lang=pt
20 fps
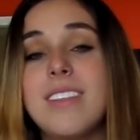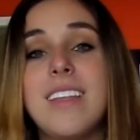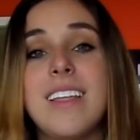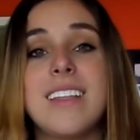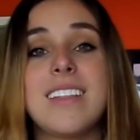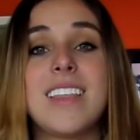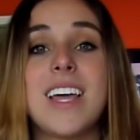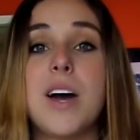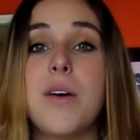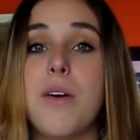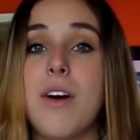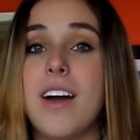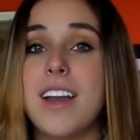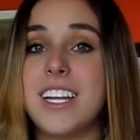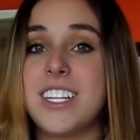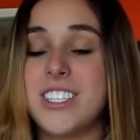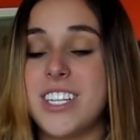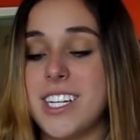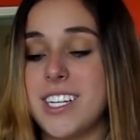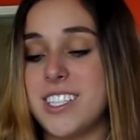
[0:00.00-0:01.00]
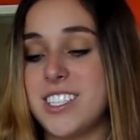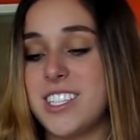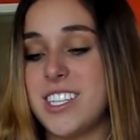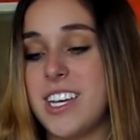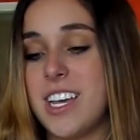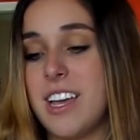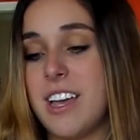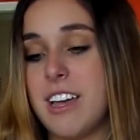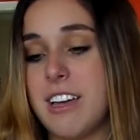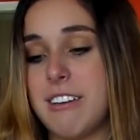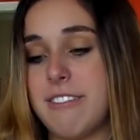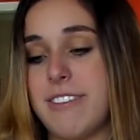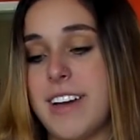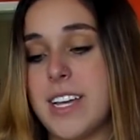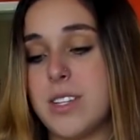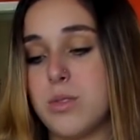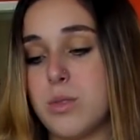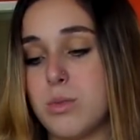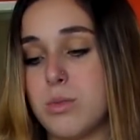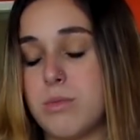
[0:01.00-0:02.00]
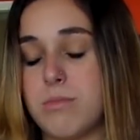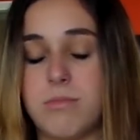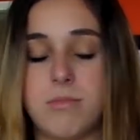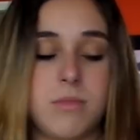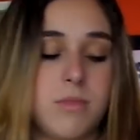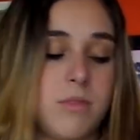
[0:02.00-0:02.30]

Então, olha, gente, faz uns...